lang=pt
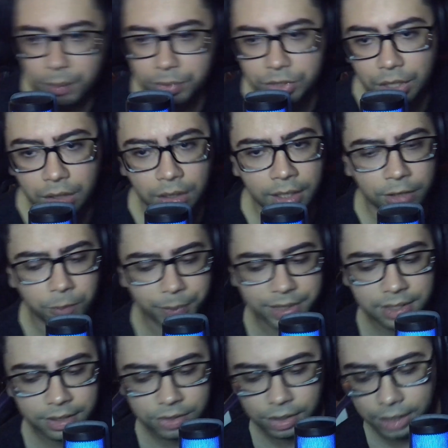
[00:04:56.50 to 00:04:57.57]
Podia colocar no
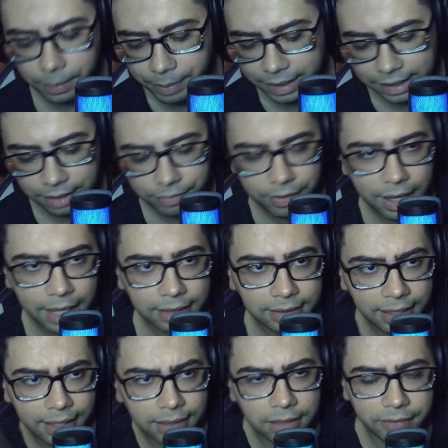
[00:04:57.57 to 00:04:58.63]
PC, só que para gravar a
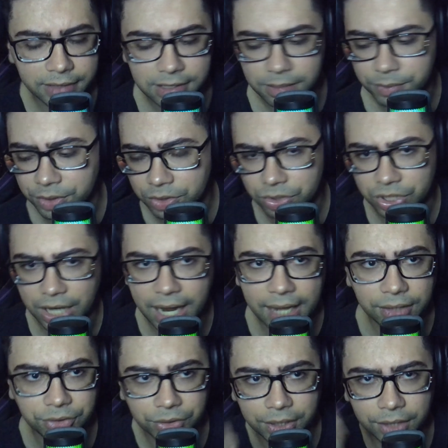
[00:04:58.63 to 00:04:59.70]
tela vai ser muito
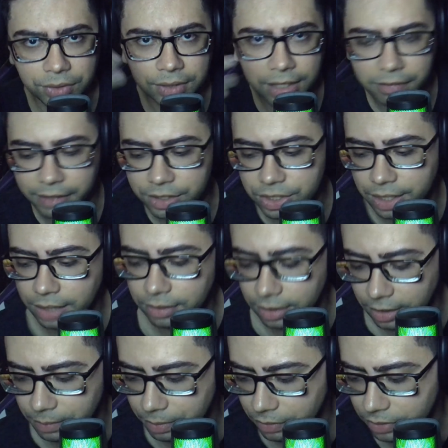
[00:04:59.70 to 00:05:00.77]
chato. Eu quero gravar direto
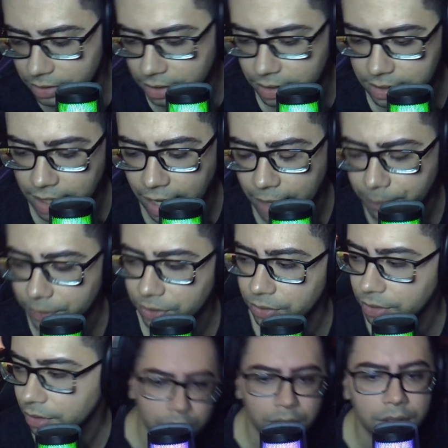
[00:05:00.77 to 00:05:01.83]
aqui pra vocês
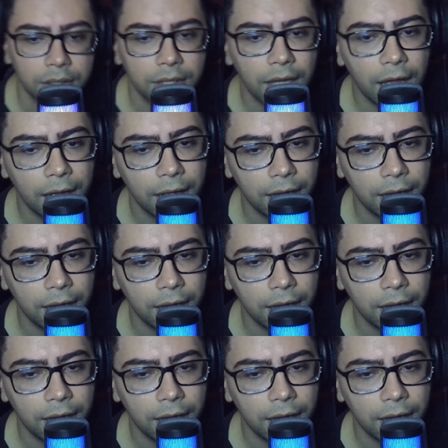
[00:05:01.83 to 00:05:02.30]
rápido. Tá,